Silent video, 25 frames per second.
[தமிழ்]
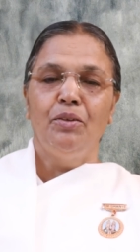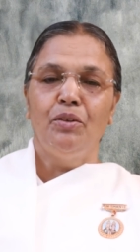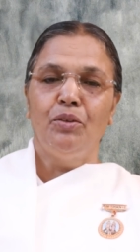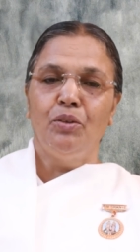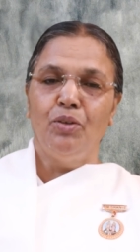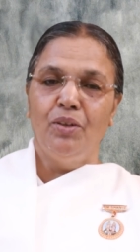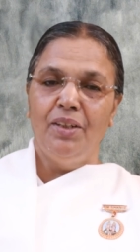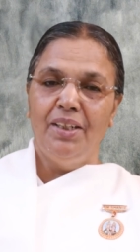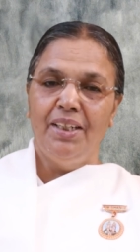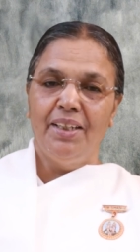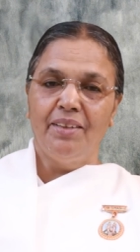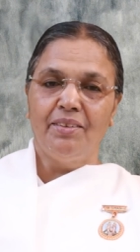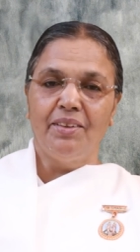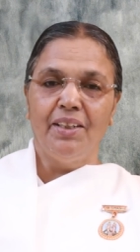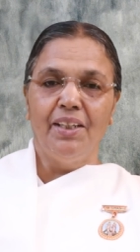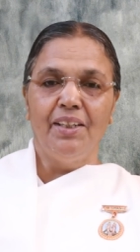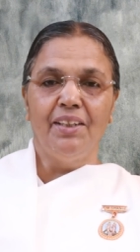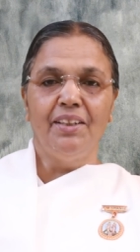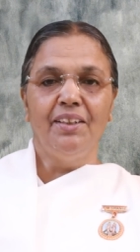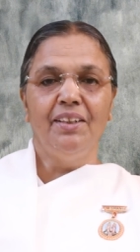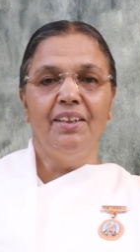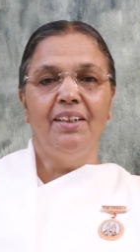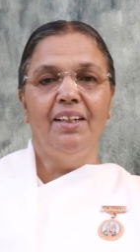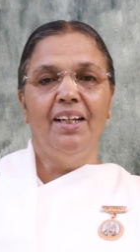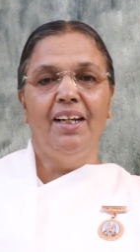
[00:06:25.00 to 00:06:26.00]
சொல்ல
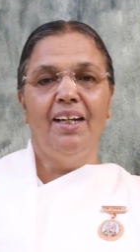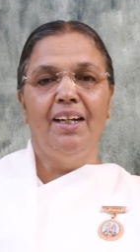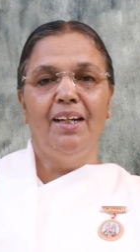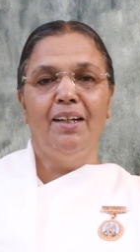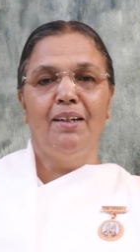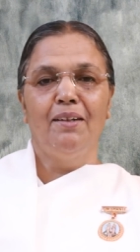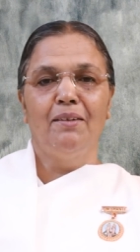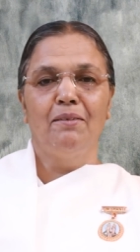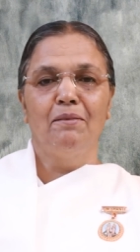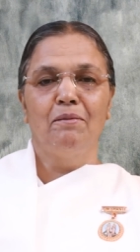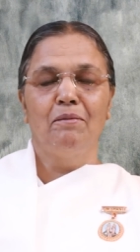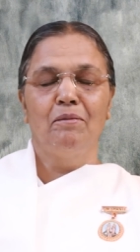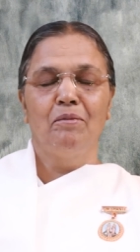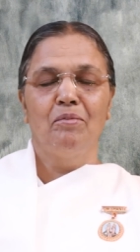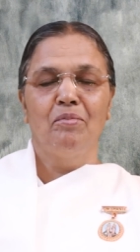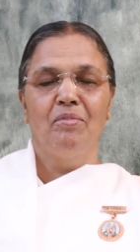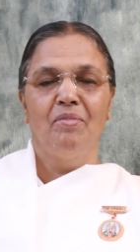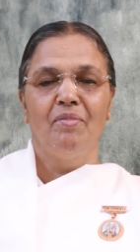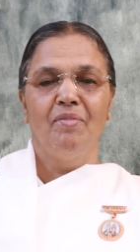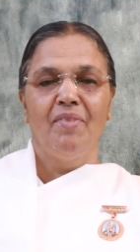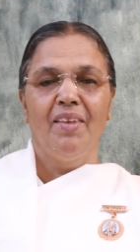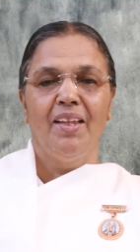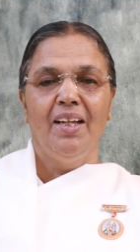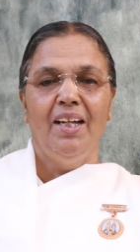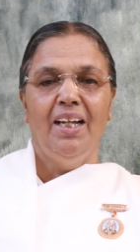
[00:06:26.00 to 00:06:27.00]
தெரியல
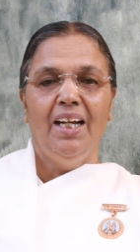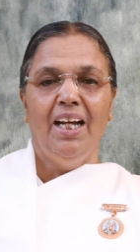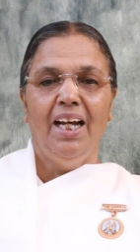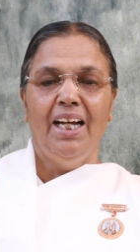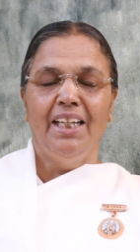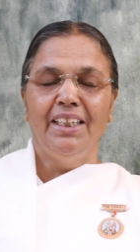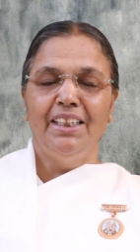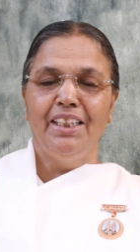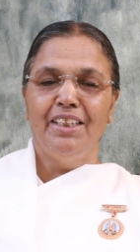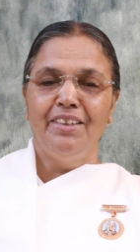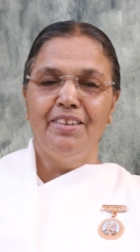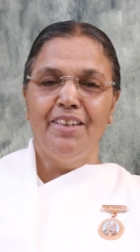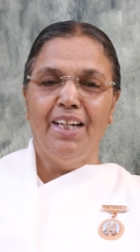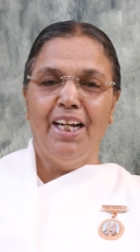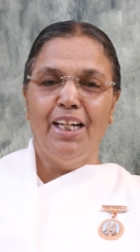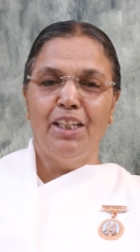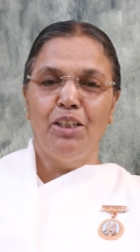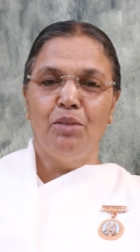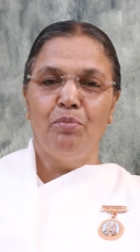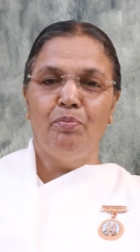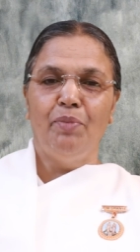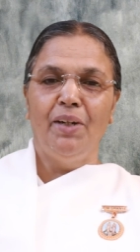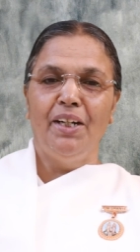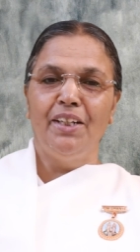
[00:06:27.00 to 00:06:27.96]
அந்த ஞான